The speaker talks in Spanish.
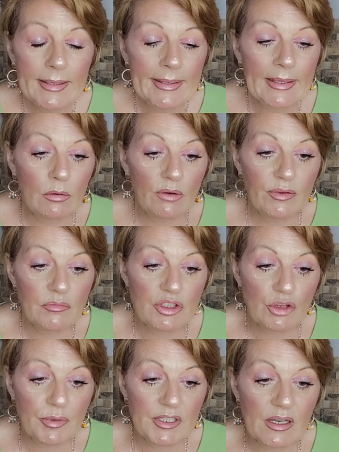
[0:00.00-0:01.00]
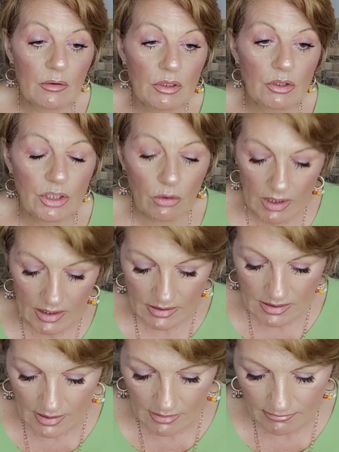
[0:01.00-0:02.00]
¿Y cuál fue mi sorpresa? Cuando llego a
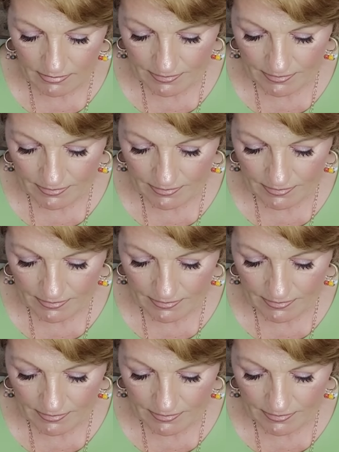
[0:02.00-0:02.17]
casa,